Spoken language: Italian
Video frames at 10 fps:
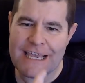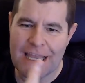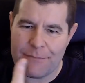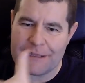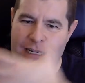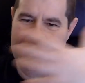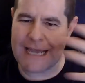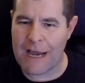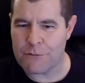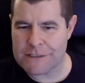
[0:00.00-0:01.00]
capirne le
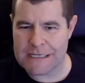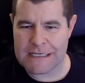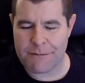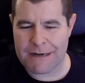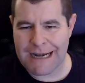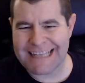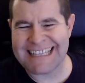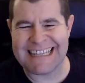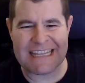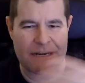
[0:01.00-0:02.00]
cause, capirne il
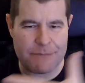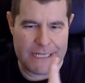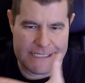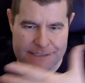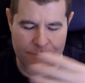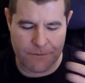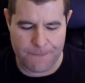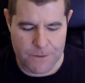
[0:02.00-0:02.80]
de- determinismo.